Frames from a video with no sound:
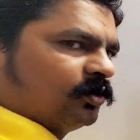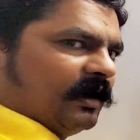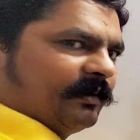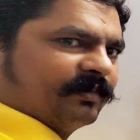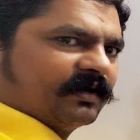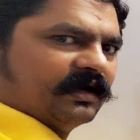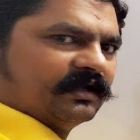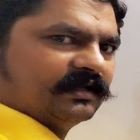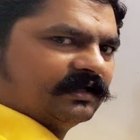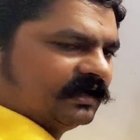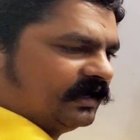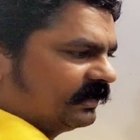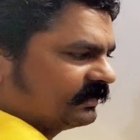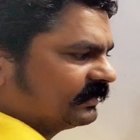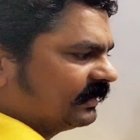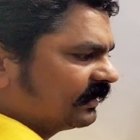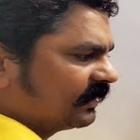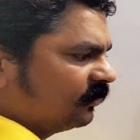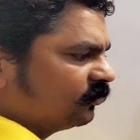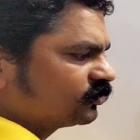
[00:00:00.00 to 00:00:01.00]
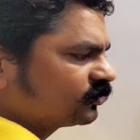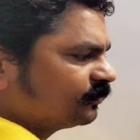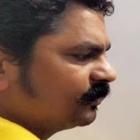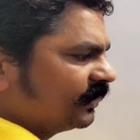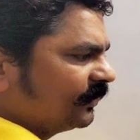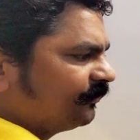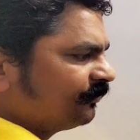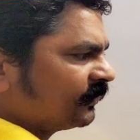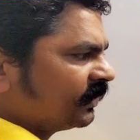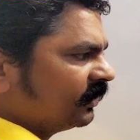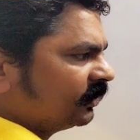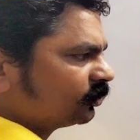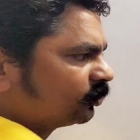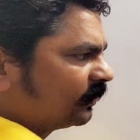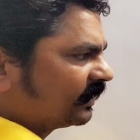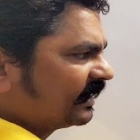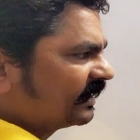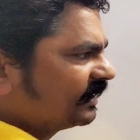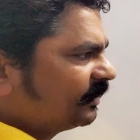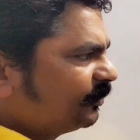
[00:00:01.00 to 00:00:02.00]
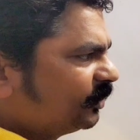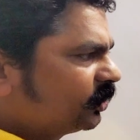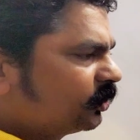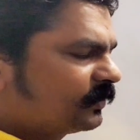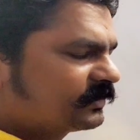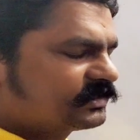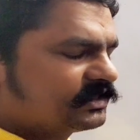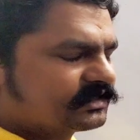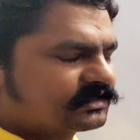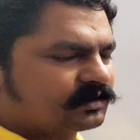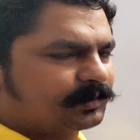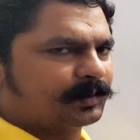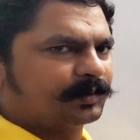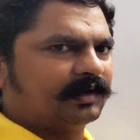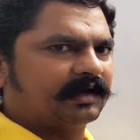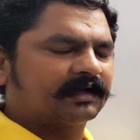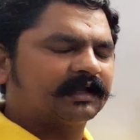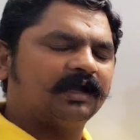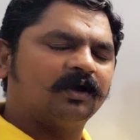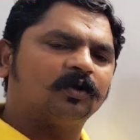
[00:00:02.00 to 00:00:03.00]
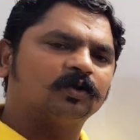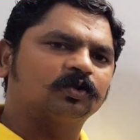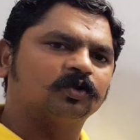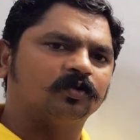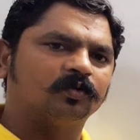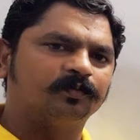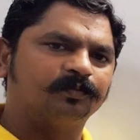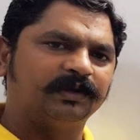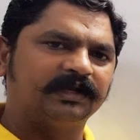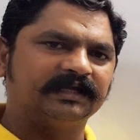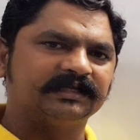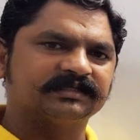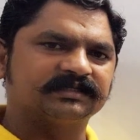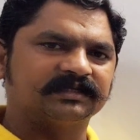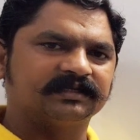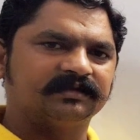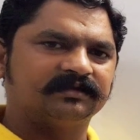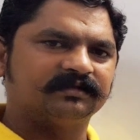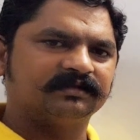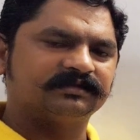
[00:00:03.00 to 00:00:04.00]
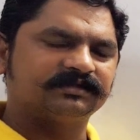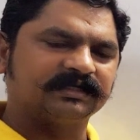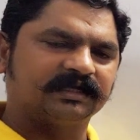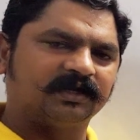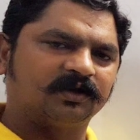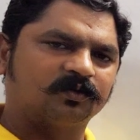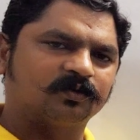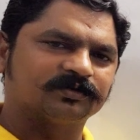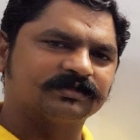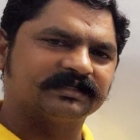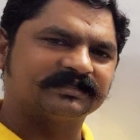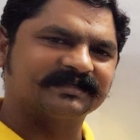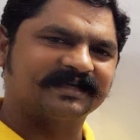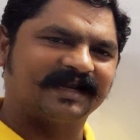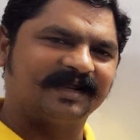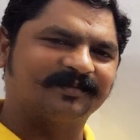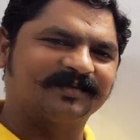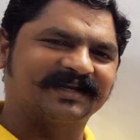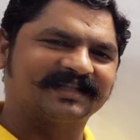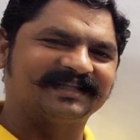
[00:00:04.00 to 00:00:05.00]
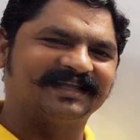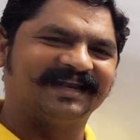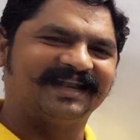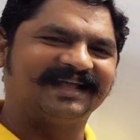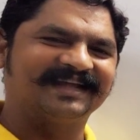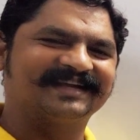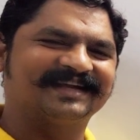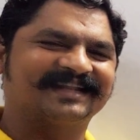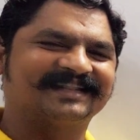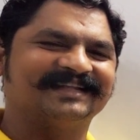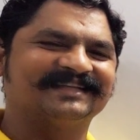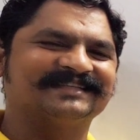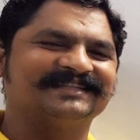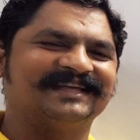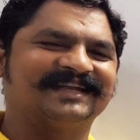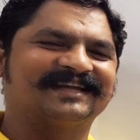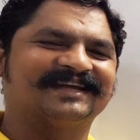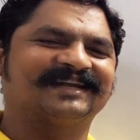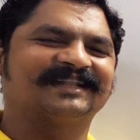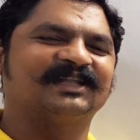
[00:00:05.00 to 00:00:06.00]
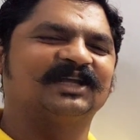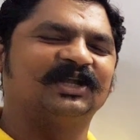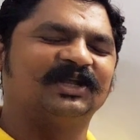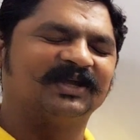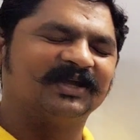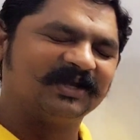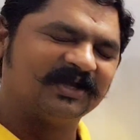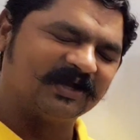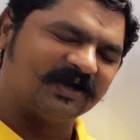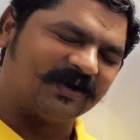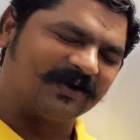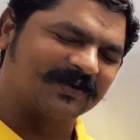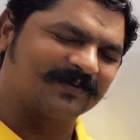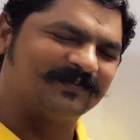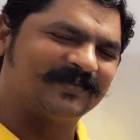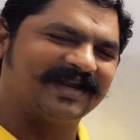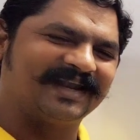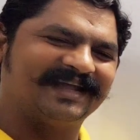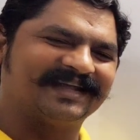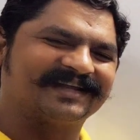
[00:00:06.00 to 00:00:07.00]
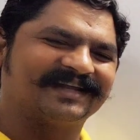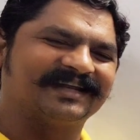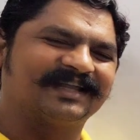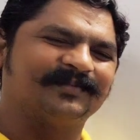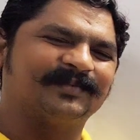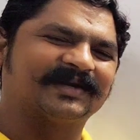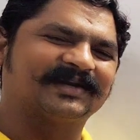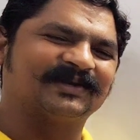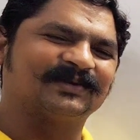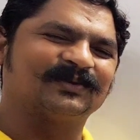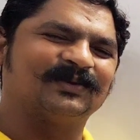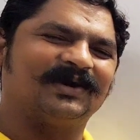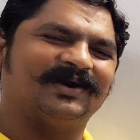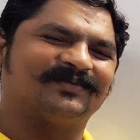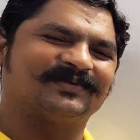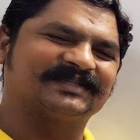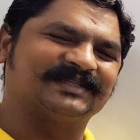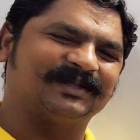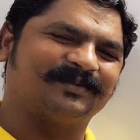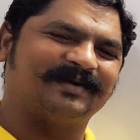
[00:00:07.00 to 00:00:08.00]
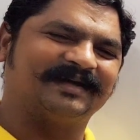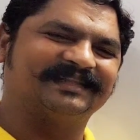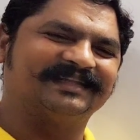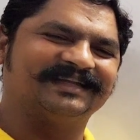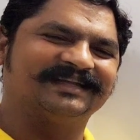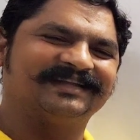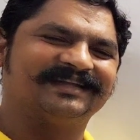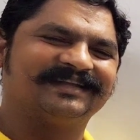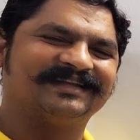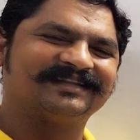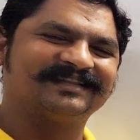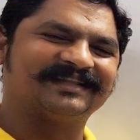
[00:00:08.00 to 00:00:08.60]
तो आपका ये आ जाएगा उसमें तो अगर ये वीडियो अच्छे समझ में आ गया हो तो प्लीज़ चैनल को सब्सक्राइब कर दें लाइक कर दें शेयर कर दें और बेल आइकन की बटन को अवश्य दबा दें